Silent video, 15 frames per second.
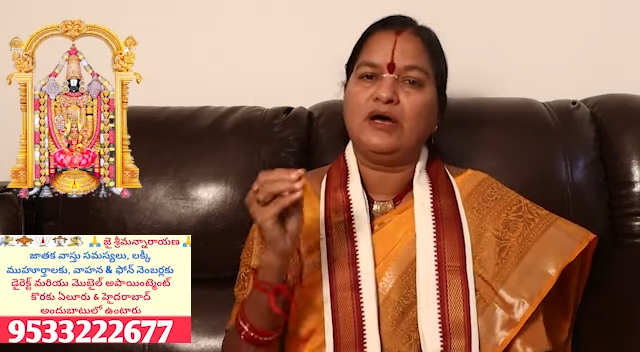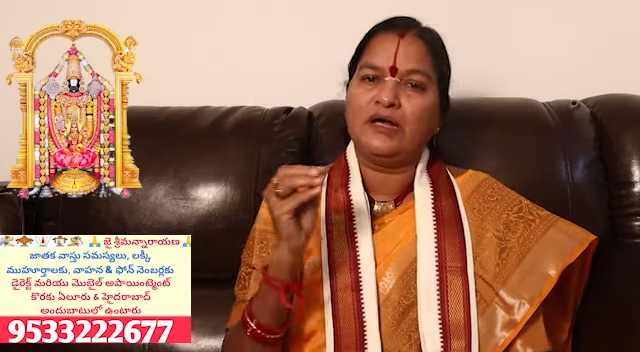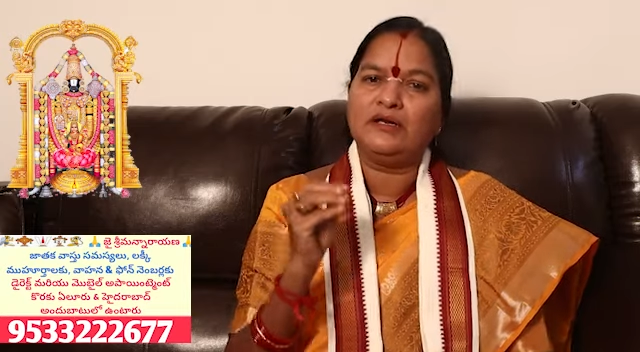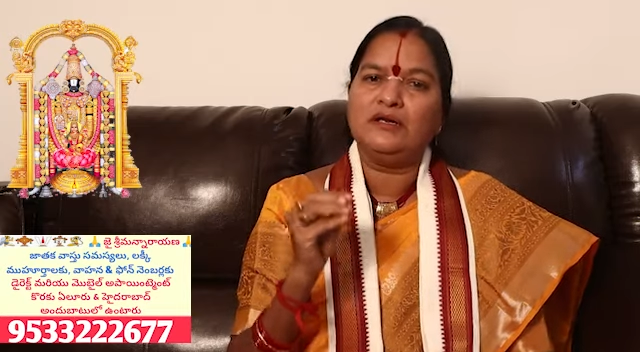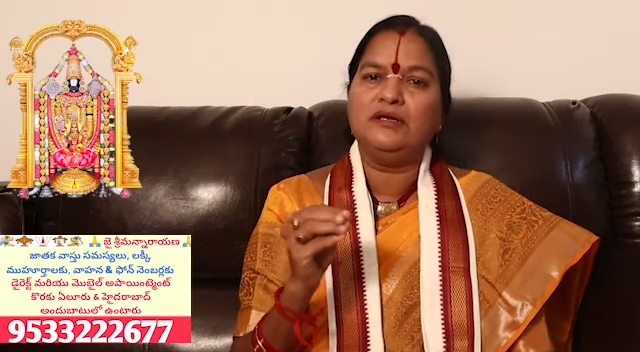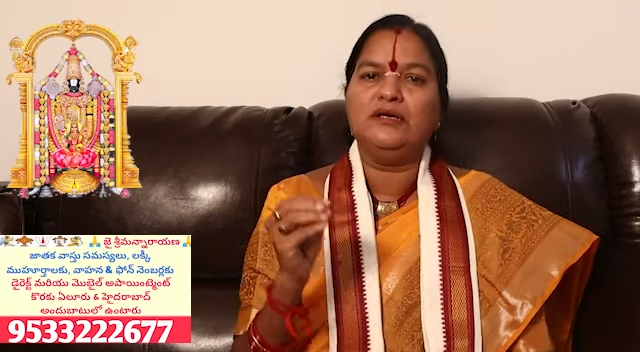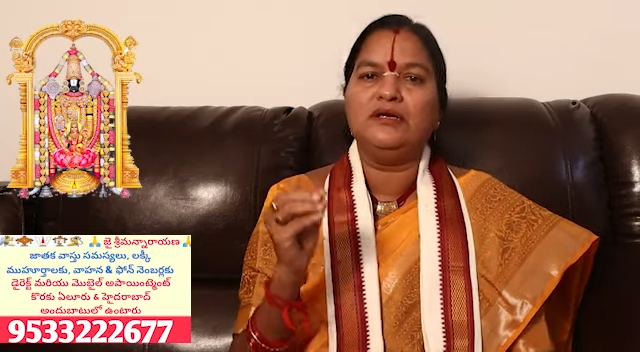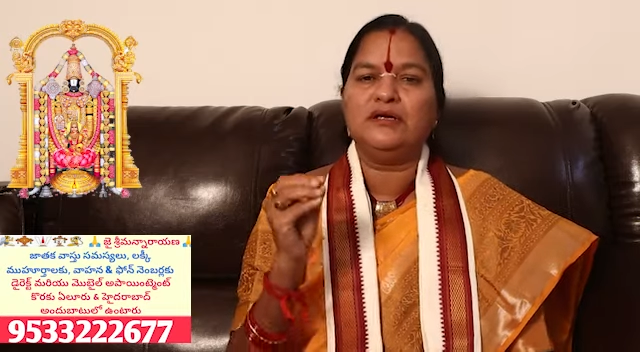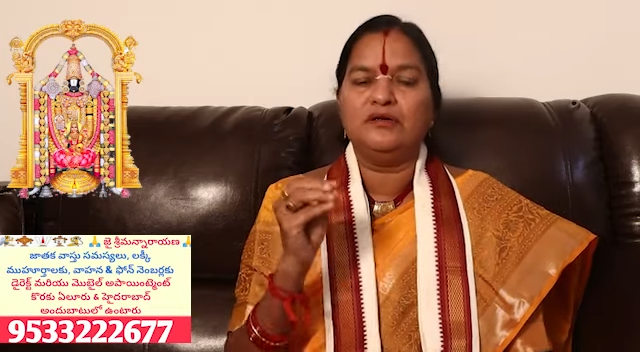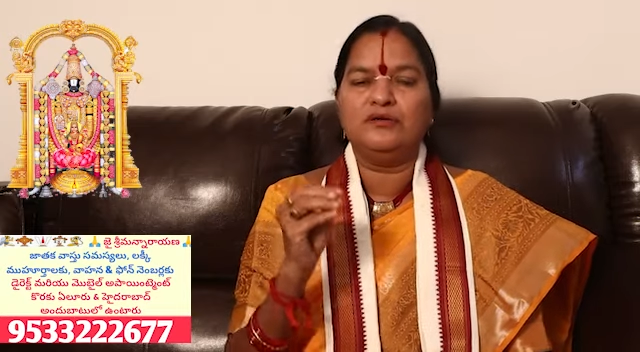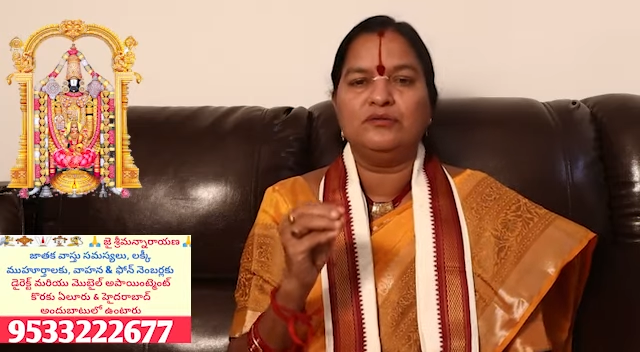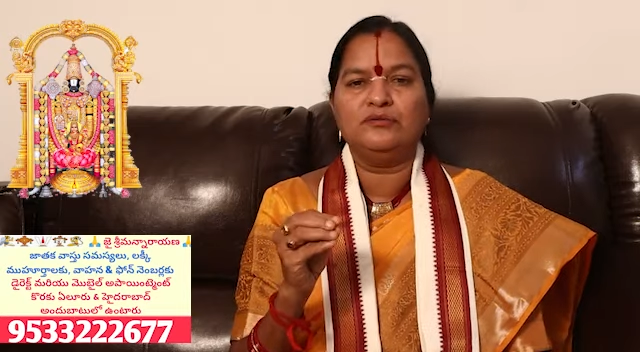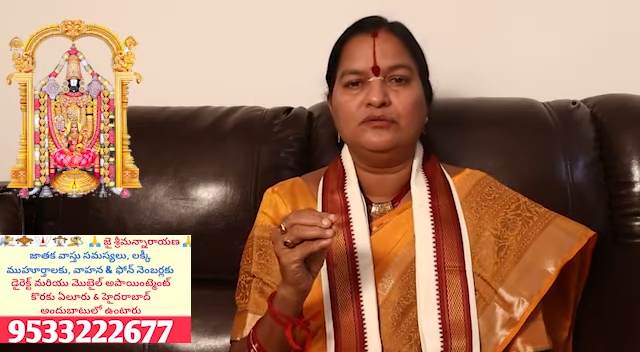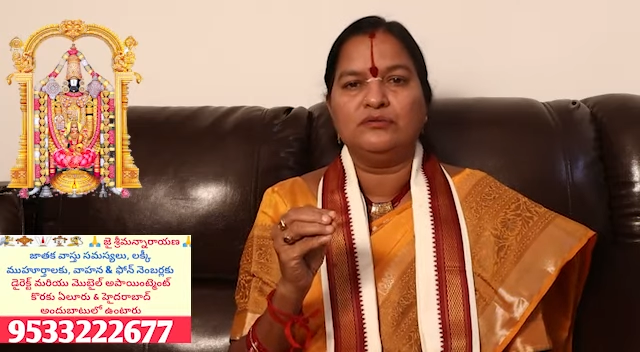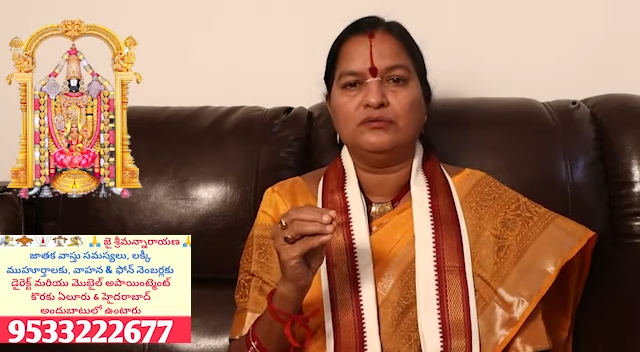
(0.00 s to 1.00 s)

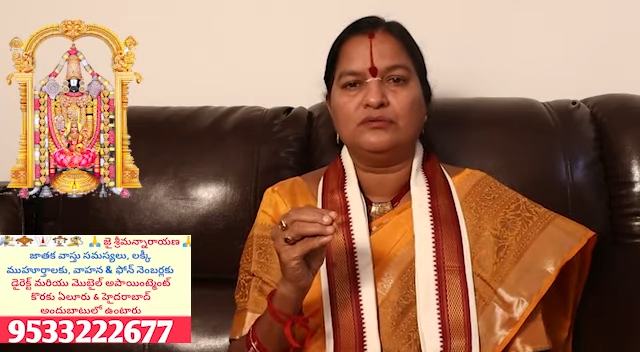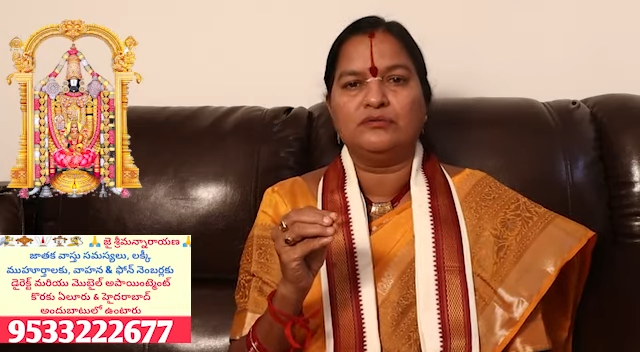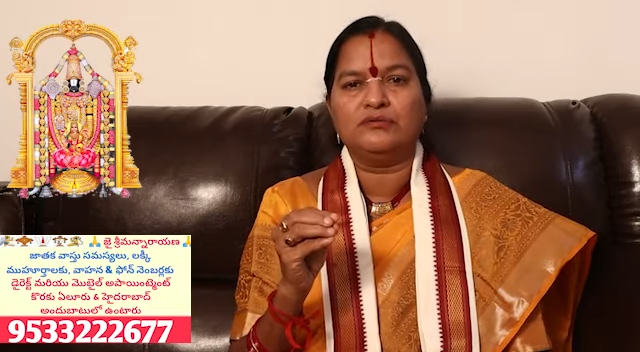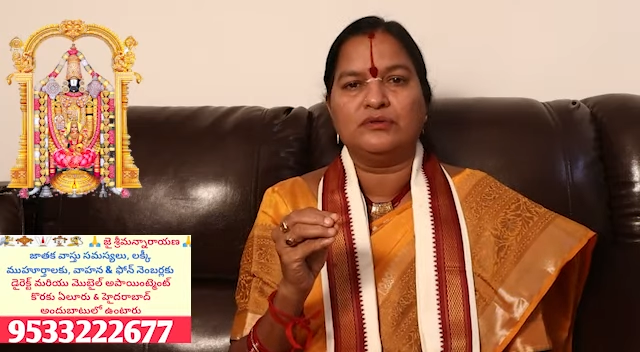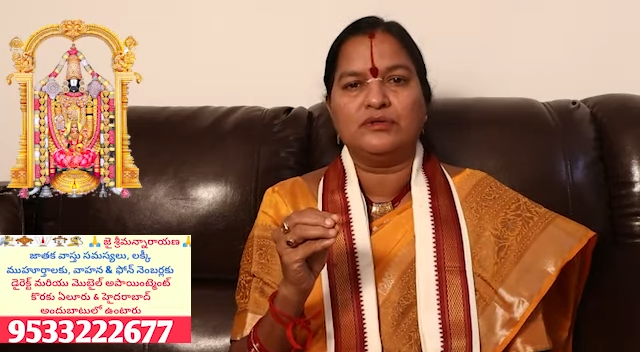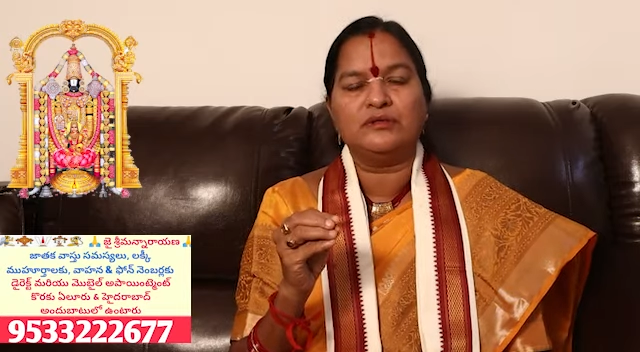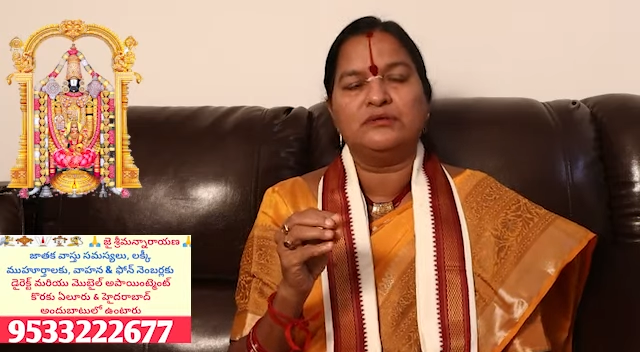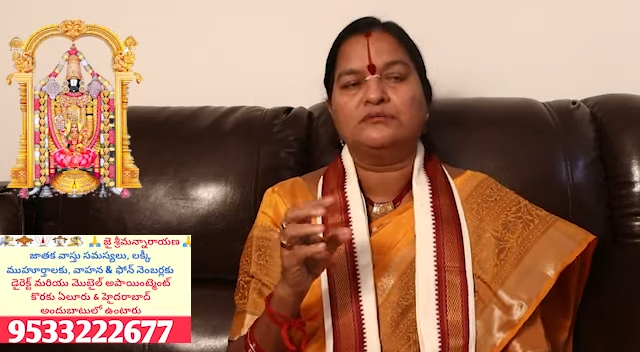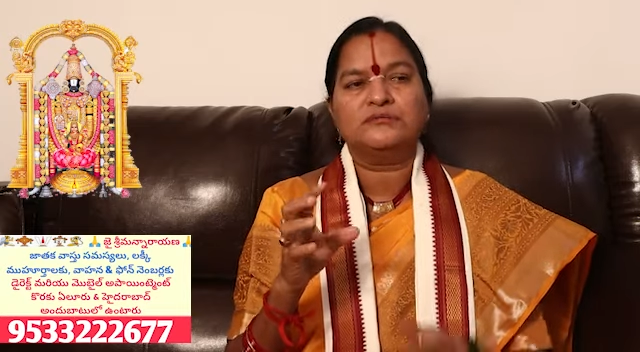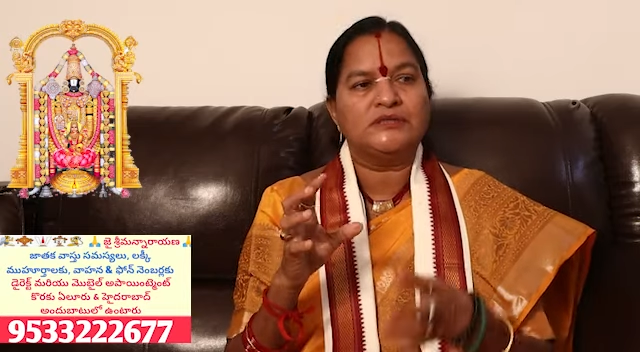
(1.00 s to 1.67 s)
అన్నిట్లోనూ కూడా